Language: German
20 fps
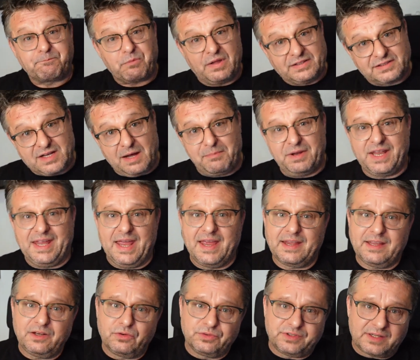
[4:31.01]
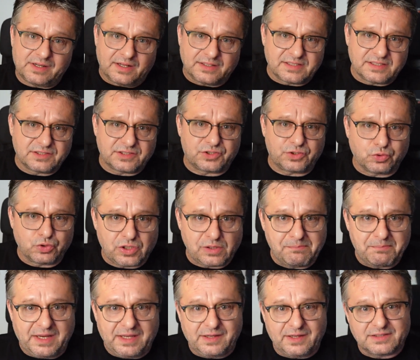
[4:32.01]
Jetzt kann man hergehen und die ganzen Social
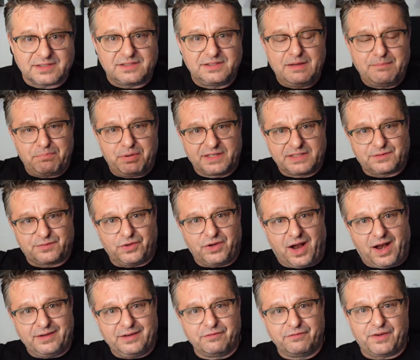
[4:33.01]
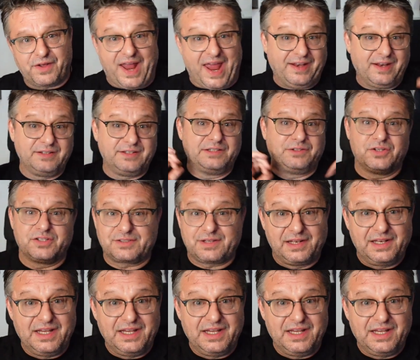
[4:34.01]
Media Snippets von all den Vereinen, die da aus der